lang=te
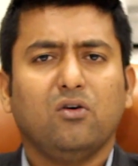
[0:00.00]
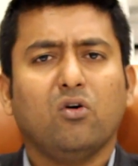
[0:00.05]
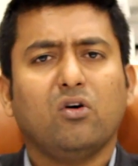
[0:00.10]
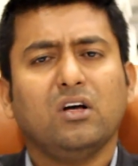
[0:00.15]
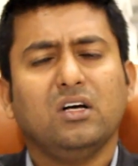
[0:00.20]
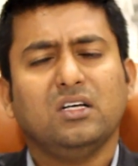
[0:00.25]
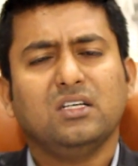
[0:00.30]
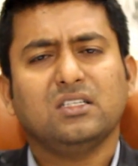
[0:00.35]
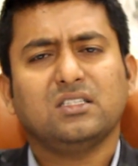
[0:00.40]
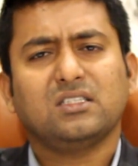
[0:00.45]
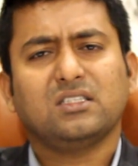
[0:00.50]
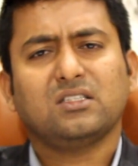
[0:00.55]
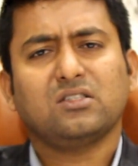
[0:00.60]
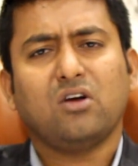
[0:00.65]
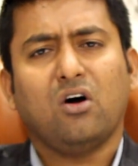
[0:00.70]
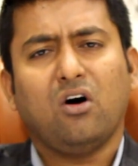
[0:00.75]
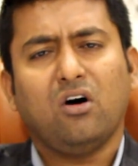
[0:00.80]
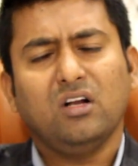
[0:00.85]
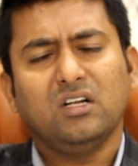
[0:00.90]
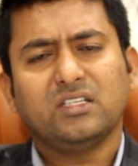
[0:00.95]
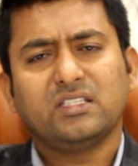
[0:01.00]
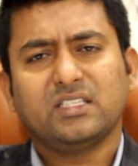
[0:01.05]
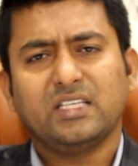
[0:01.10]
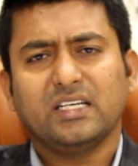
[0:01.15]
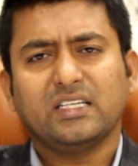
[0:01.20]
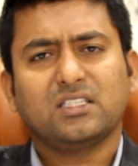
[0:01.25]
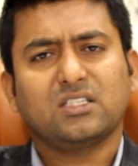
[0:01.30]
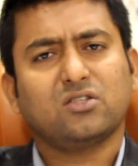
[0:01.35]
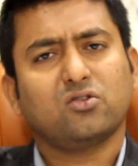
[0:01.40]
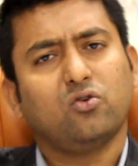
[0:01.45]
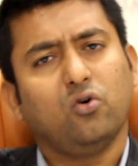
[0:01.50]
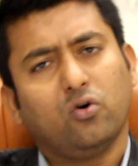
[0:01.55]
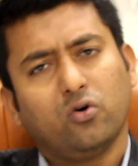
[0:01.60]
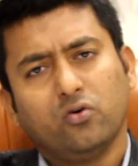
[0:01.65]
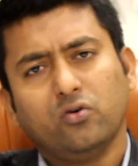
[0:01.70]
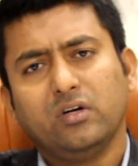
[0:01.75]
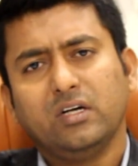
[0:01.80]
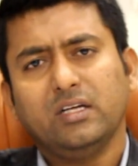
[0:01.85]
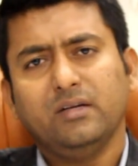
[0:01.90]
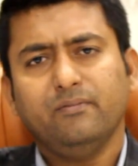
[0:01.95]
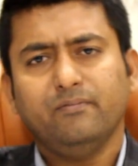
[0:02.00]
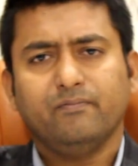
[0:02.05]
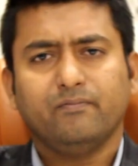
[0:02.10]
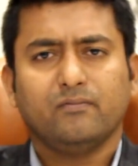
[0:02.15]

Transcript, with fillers: ఒక ఆల్ సిక్స్ స్కోర్ ఉండి